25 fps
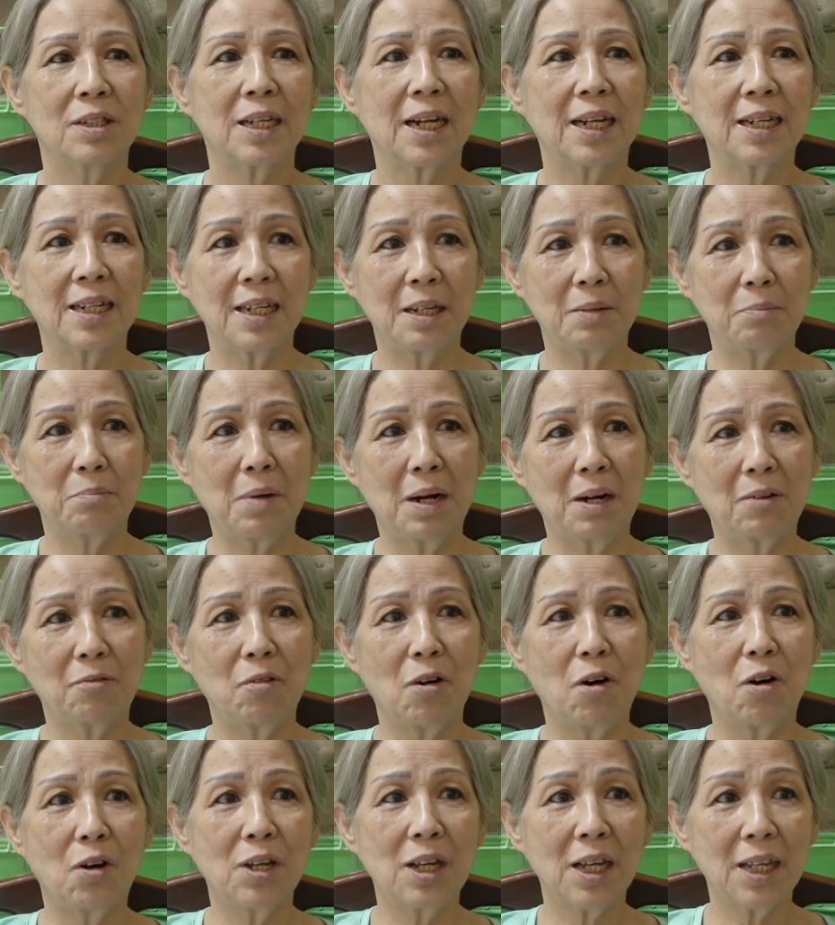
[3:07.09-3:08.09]
Tràn dịch màng
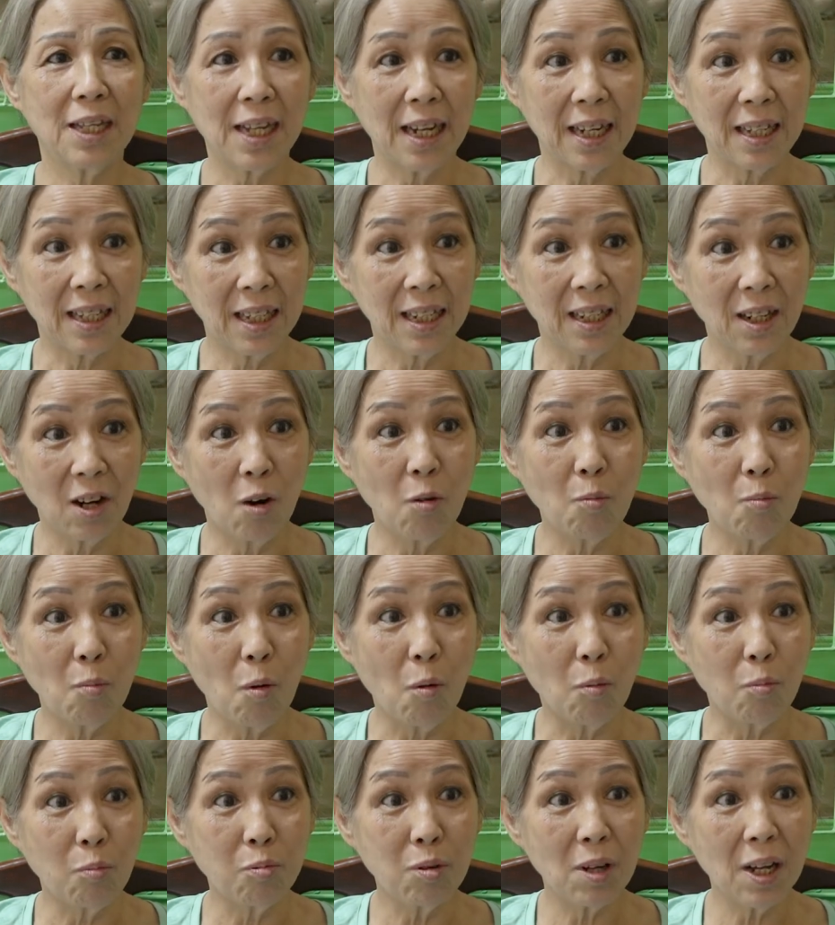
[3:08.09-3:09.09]
phổi với tràn dịch ổ
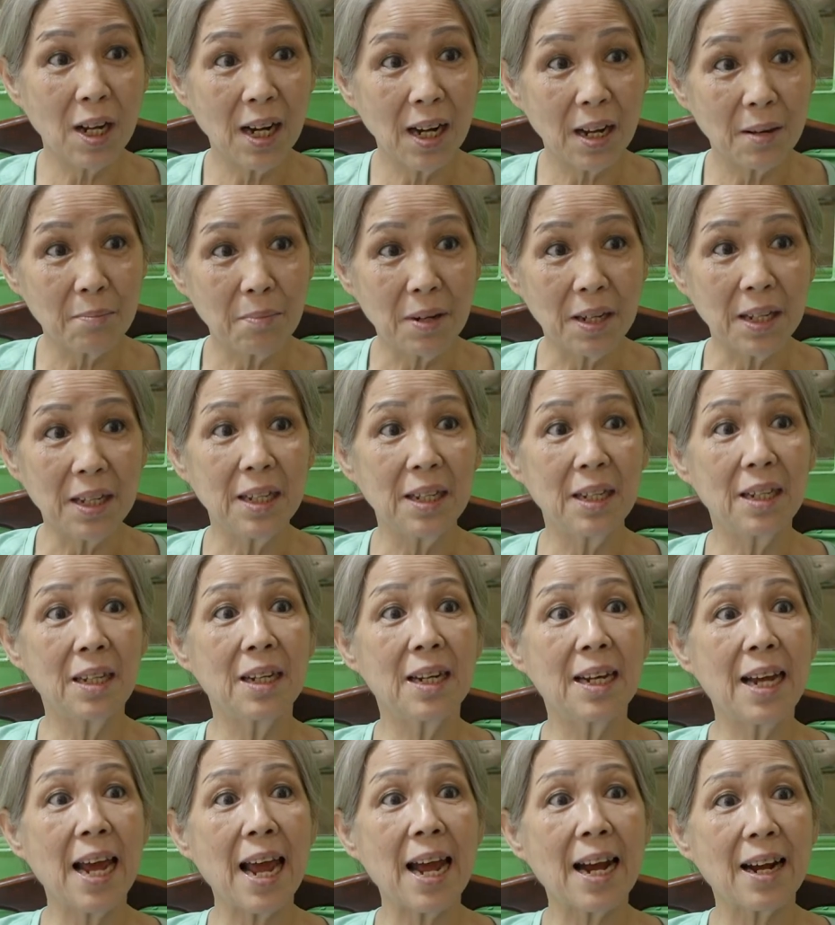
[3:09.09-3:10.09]
bụng với lại bị
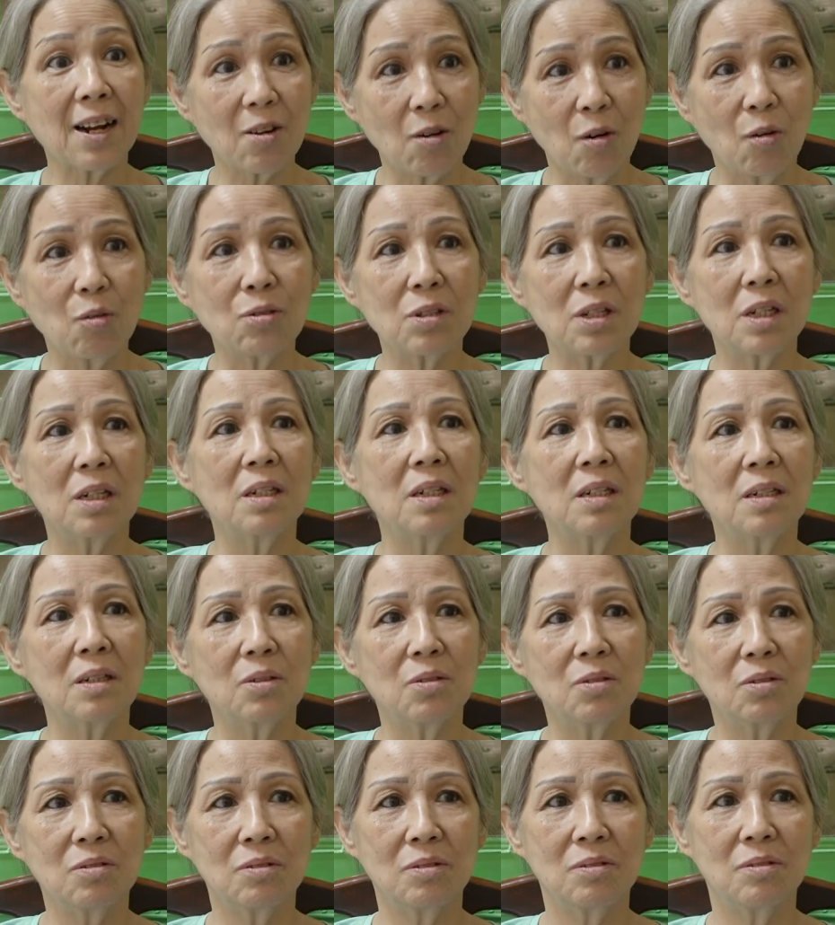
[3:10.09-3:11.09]
gan cổ trướng luôn.